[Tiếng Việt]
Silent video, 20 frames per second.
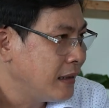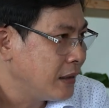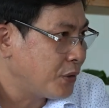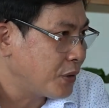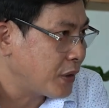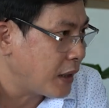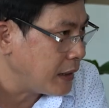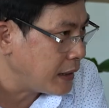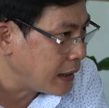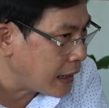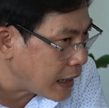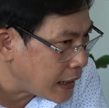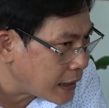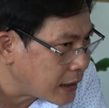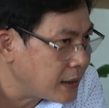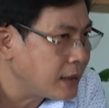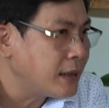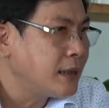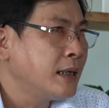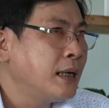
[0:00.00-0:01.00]
tôi nghĩ
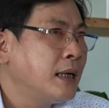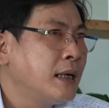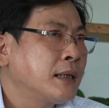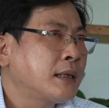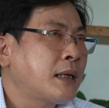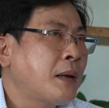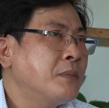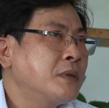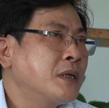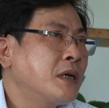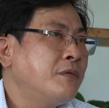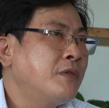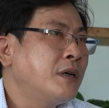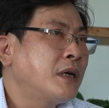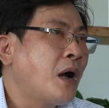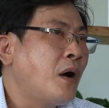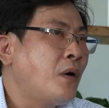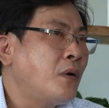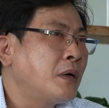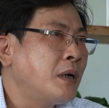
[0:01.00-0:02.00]
nên tâm sự với
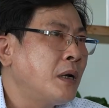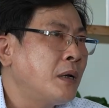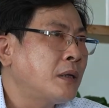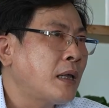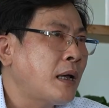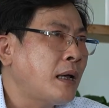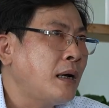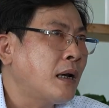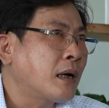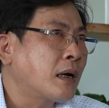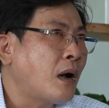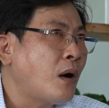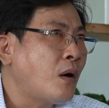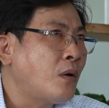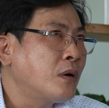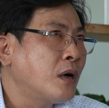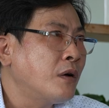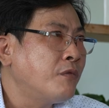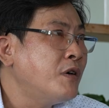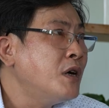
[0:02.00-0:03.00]
con để thấy là
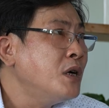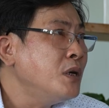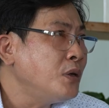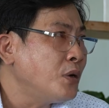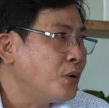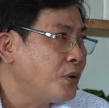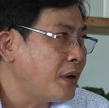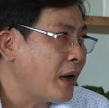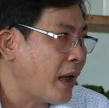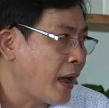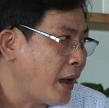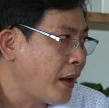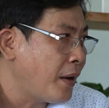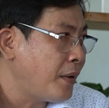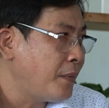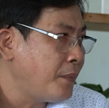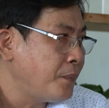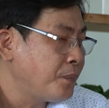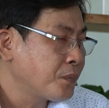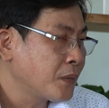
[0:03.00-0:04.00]
con nó vướng chỗ nào
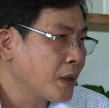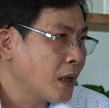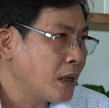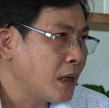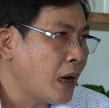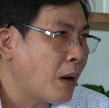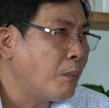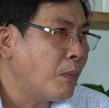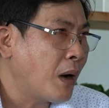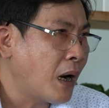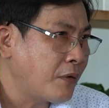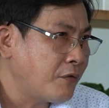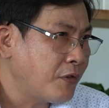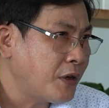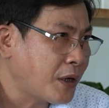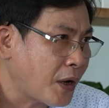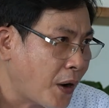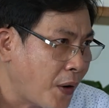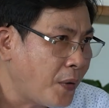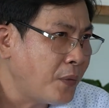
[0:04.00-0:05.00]
đồng hành
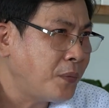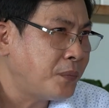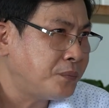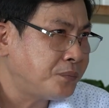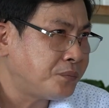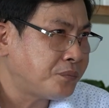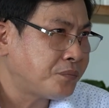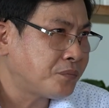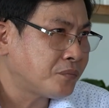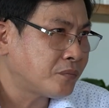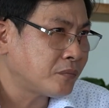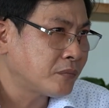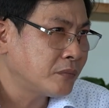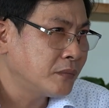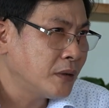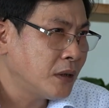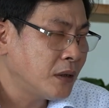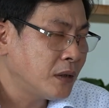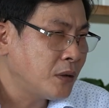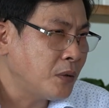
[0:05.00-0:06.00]
với con
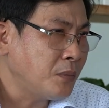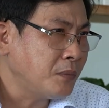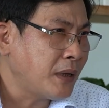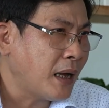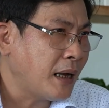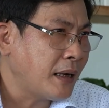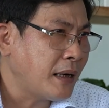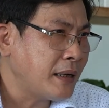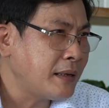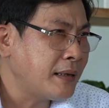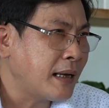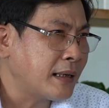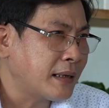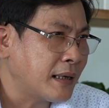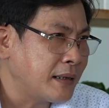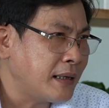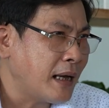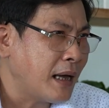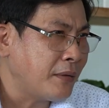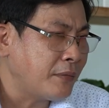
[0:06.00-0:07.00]
chúng ta nên dành
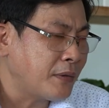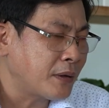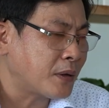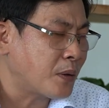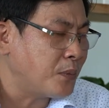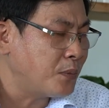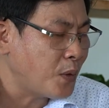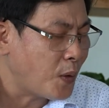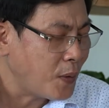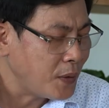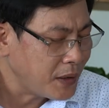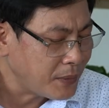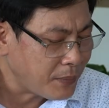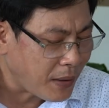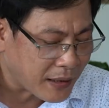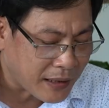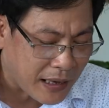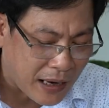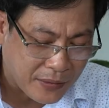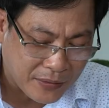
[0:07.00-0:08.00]
thời gian và cũng nói với
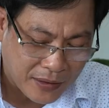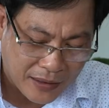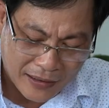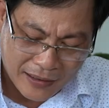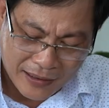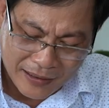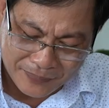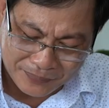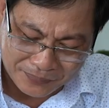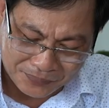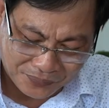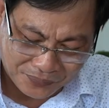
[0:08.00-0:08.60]
ban đầu rằng là